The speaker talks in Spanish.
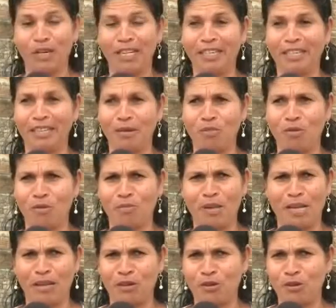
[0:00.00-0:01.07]
una niña muy
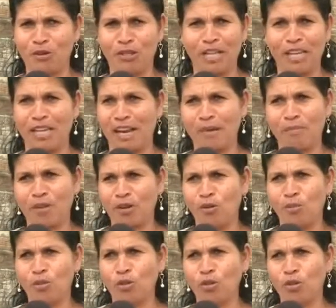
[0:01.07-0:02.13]
berrionda y la admiro
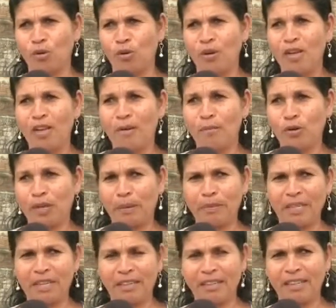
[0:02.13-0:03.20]
mucho, porque a
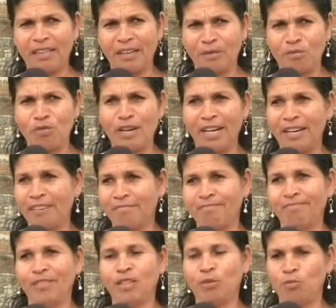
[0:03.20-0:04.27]
pesar de ser mujer,
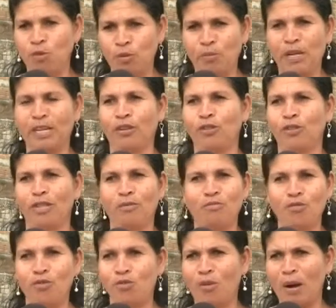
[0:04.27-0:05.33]
es muy berrionda,
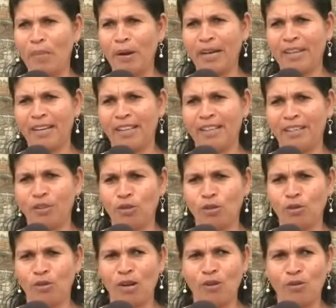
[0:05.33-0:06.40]
muy guapa, que nadie
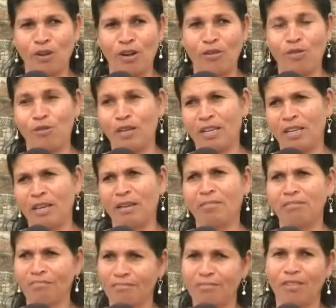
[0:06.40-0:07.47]
otro ha logrado lo que ella
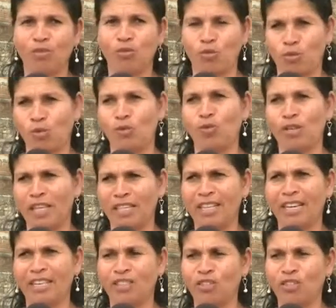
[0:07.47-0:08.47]
todo lo que haya